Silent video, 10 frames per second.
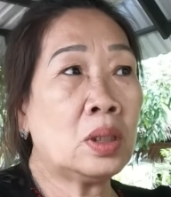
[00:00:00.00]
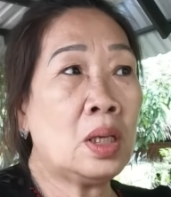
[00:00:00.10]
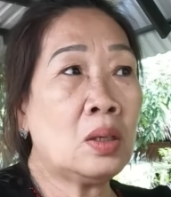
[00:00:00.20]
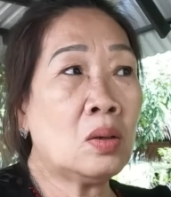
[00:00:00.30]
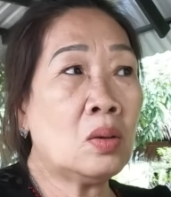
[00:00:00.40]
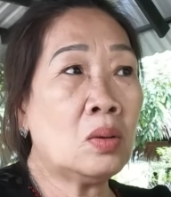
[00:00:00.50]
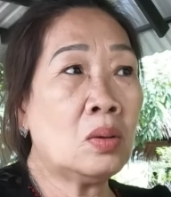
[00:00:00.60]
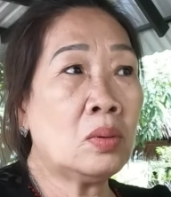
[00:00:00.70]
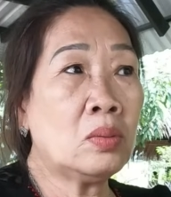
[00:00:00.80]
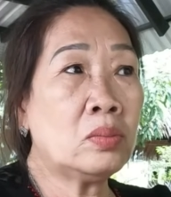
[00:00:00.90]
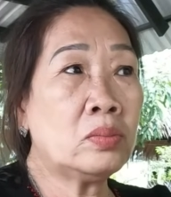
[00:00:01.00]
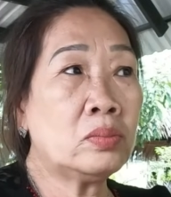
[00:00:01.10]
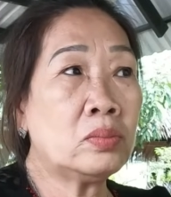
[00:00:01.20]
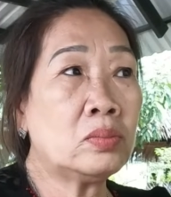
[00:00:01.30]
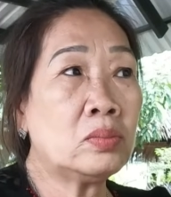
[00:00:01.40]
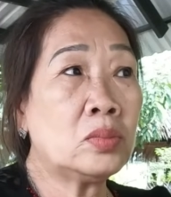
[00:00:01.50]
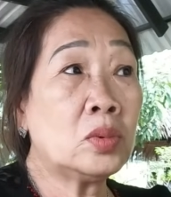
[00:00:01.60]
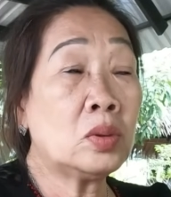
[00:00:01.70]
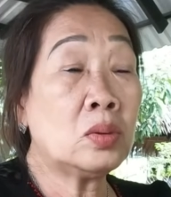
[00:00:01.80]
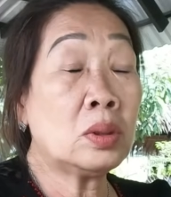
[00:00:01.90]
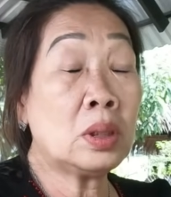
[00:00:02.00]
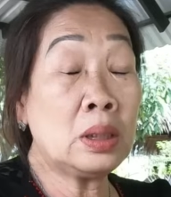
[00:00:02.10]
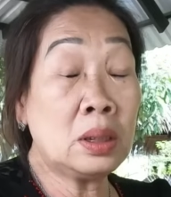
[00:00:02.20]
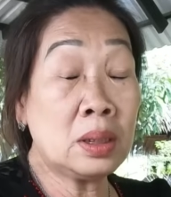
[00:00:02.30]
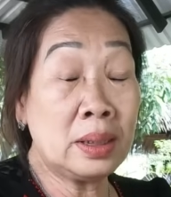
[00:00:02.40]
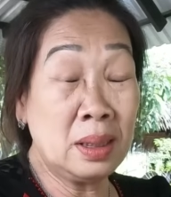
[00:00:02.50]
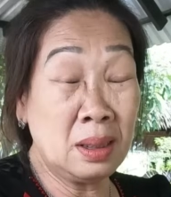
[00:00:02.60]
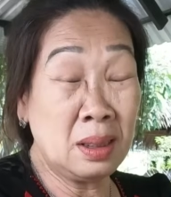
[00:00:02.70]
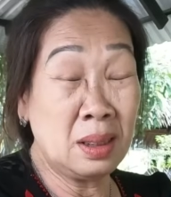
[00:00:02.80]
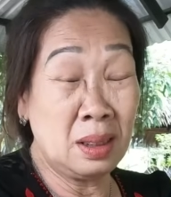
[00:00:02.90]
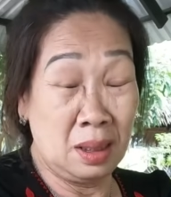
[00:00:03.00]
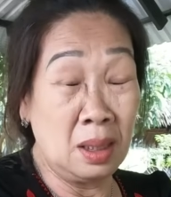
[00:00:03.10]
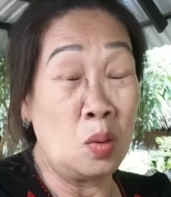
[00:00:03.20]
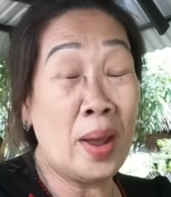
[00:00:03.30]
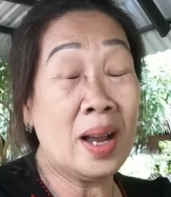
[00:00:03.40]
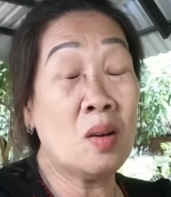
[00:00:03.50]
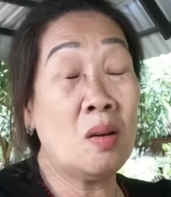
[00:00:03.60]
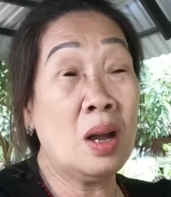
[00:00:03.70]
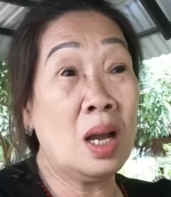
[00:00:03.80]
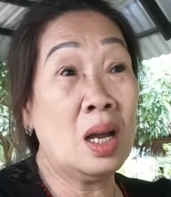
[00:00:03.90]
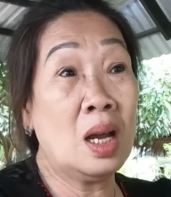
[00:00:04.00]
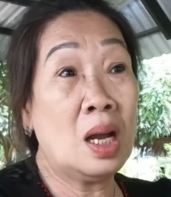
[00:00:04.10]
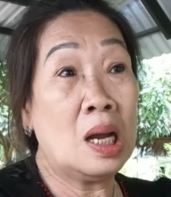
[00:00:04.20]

khi cô bao nhiêu năm ừ, ừ, người quen cô hả